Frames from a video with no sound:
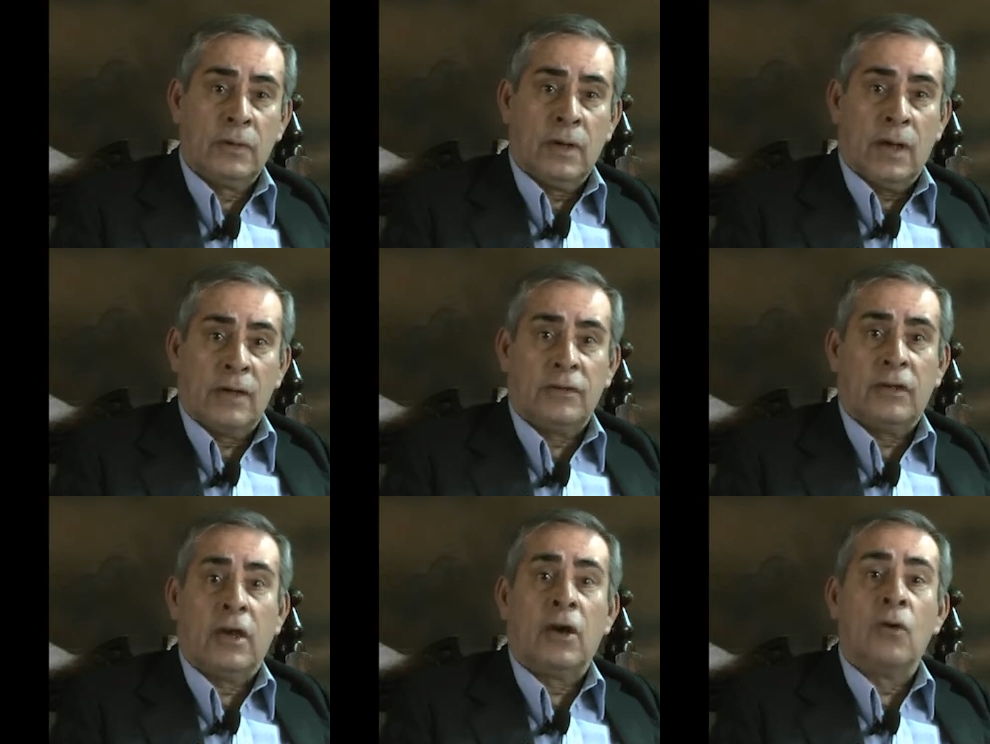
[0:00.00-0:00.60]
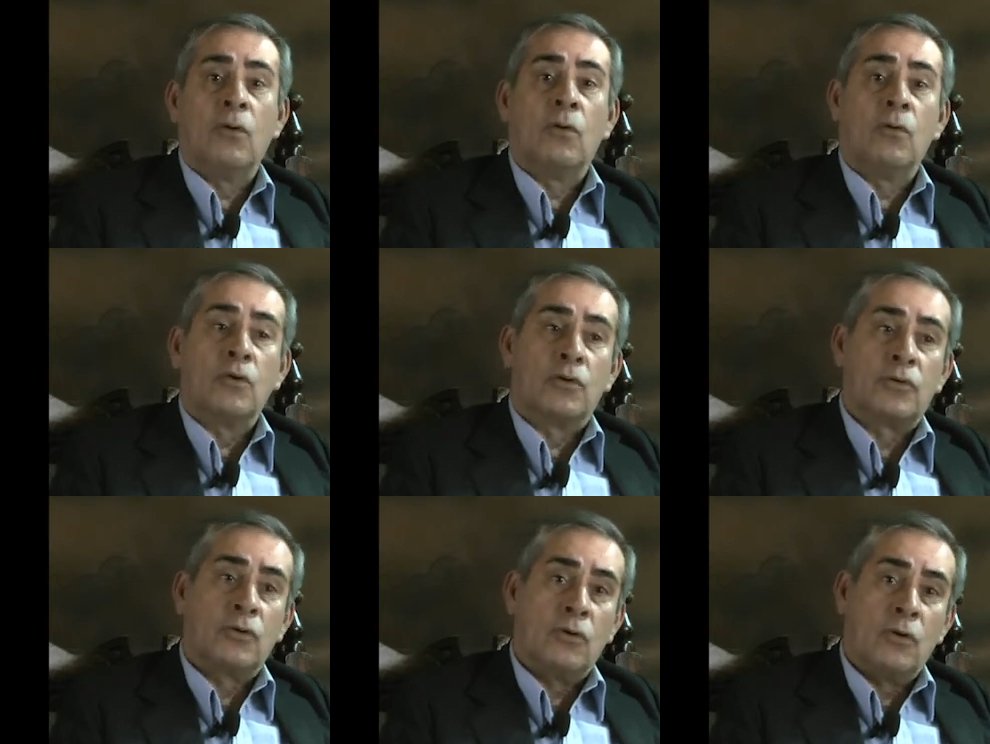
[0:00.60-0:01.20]
Así que un
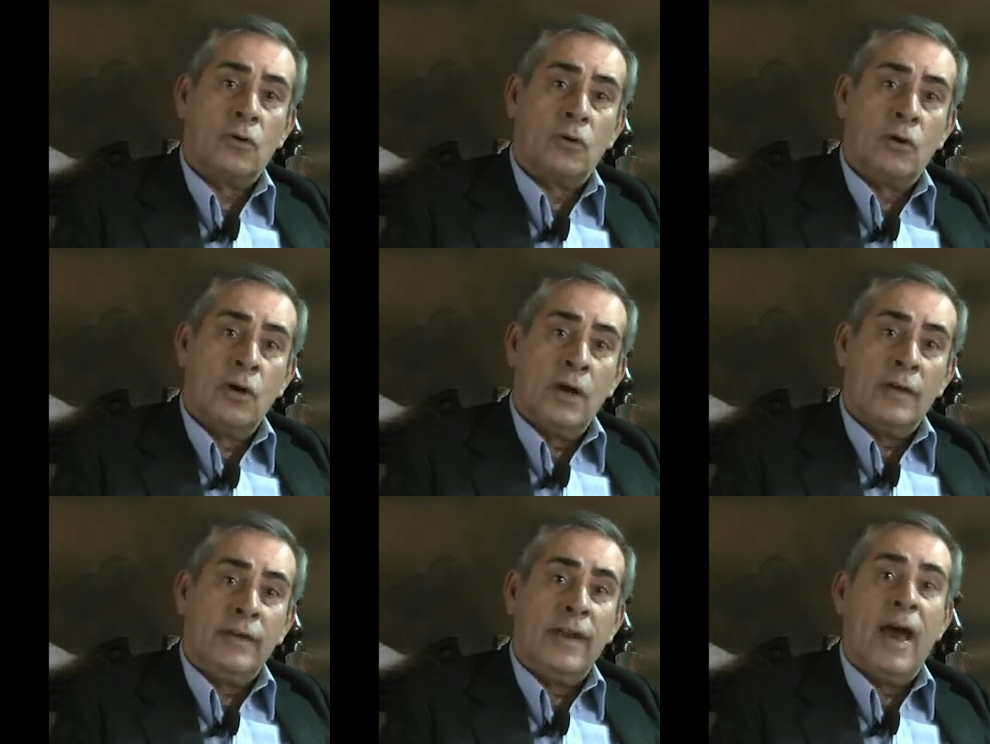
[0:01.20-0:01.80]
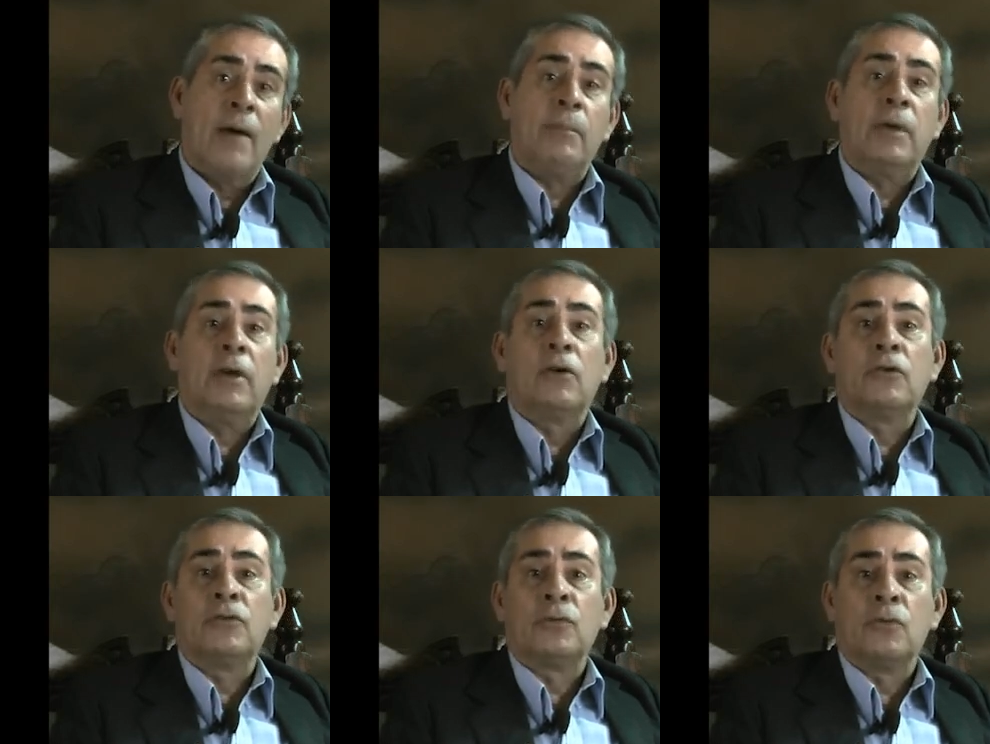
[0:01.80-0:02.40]
curso
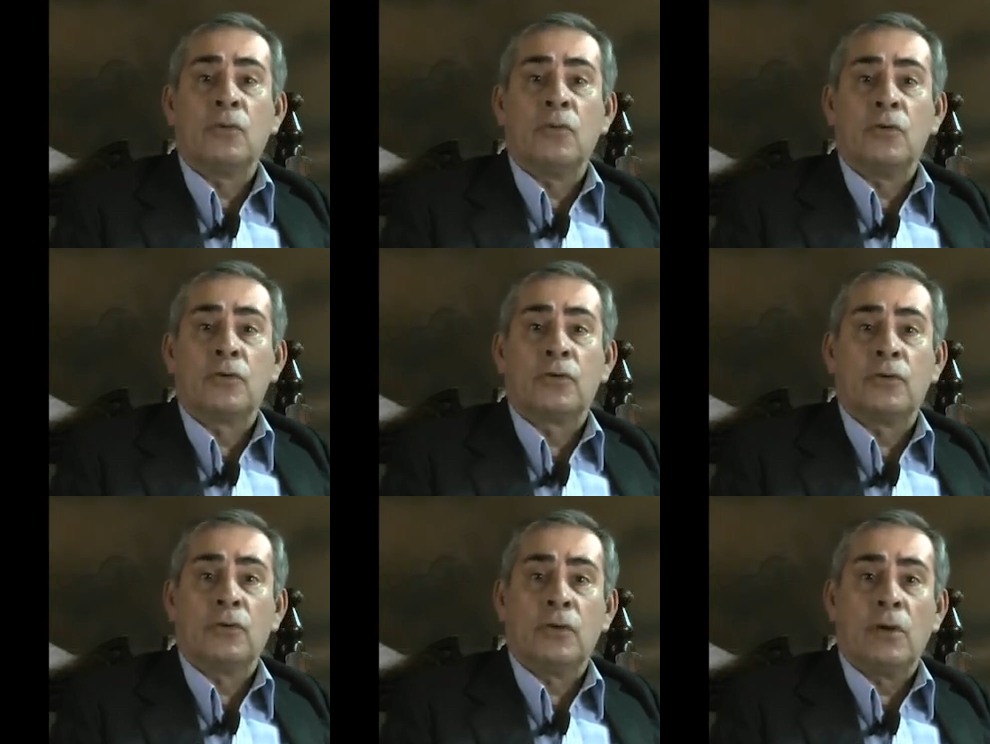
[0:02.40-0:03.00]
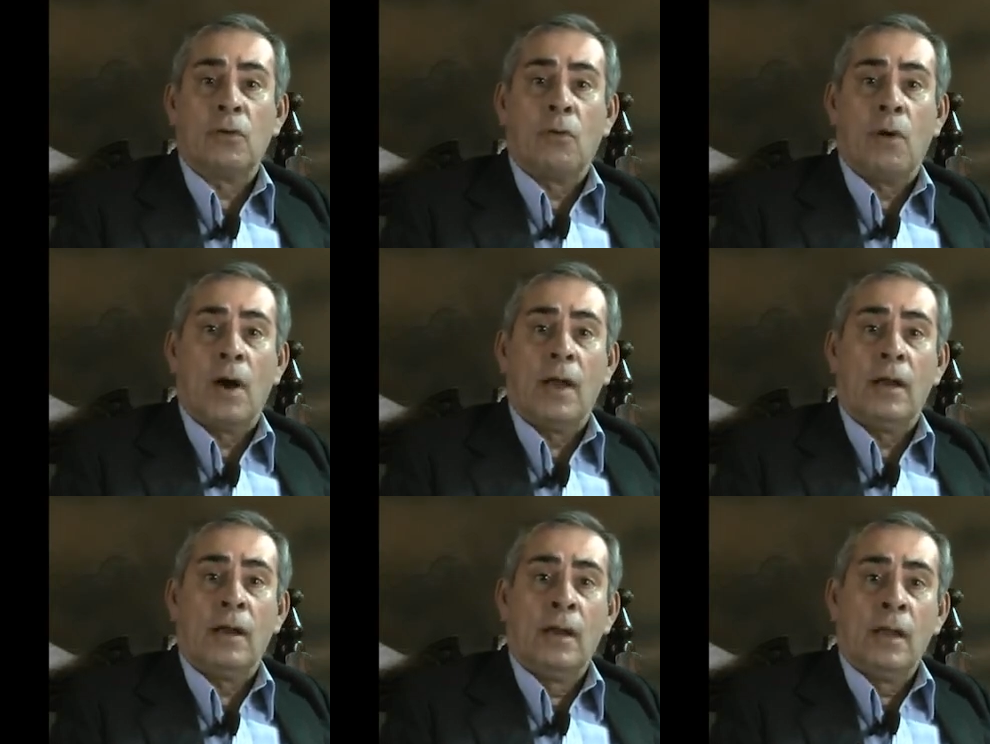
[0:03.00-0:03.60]
dinámico, es un curso en el
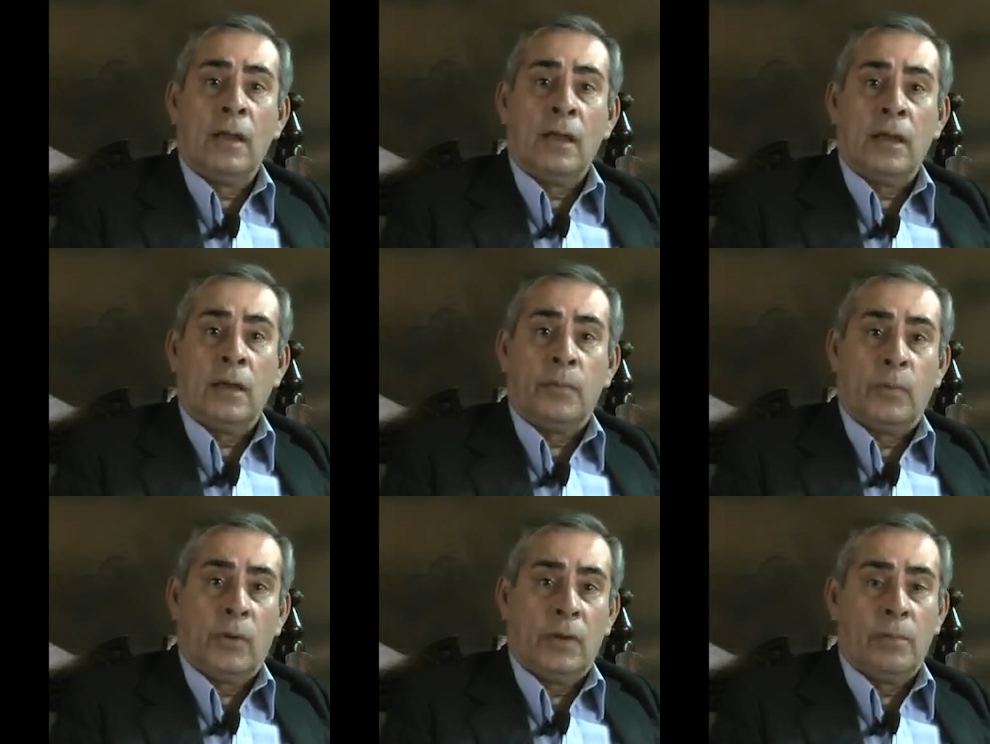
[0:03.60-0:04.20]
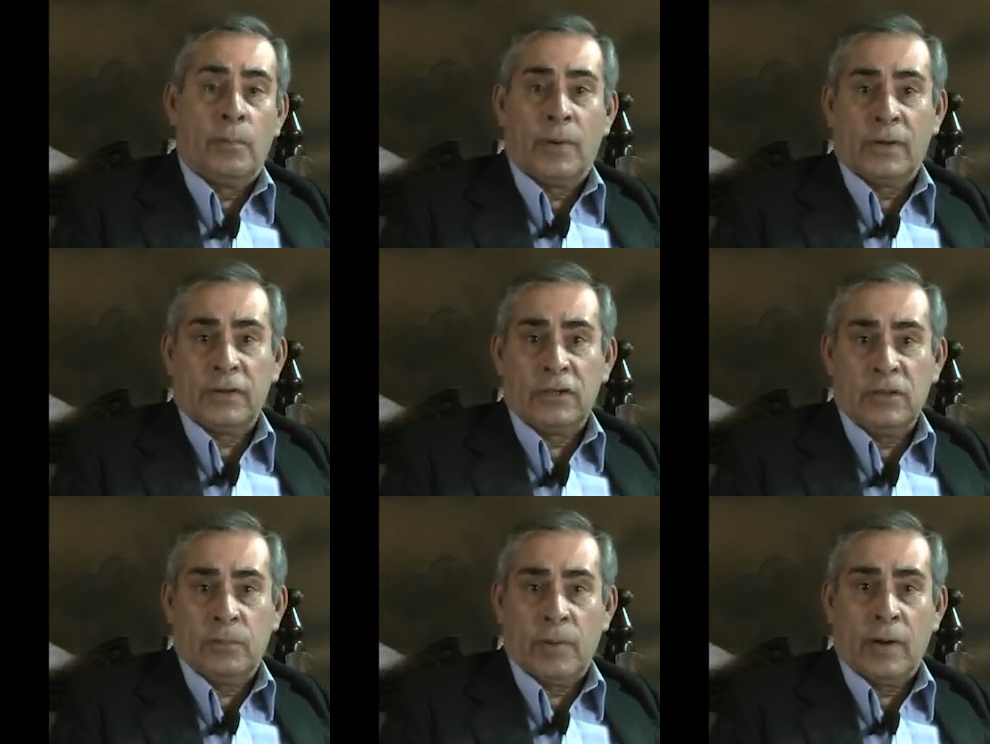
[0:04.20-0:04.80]
cual eh, pueden
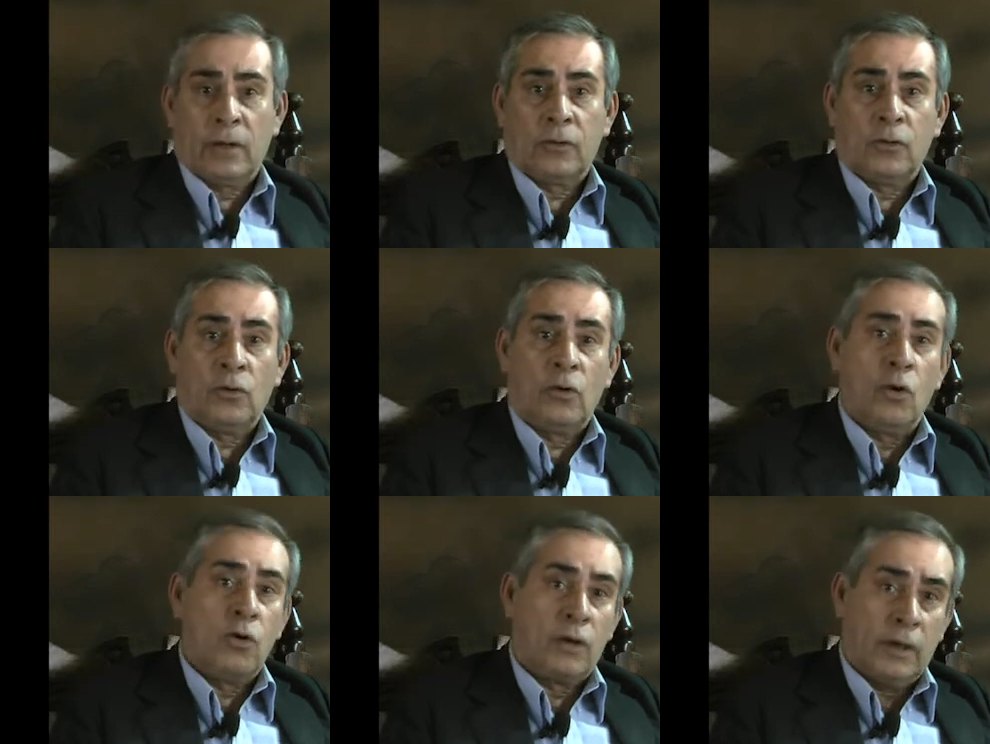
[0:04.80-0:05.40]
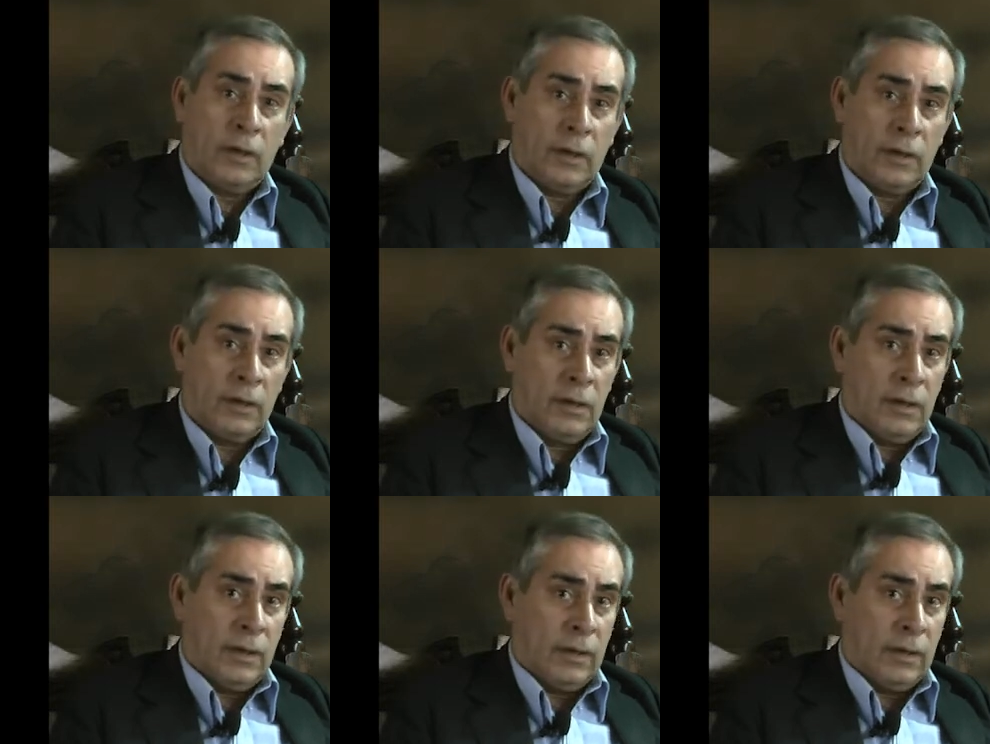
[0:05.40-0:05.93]
participar todos los que,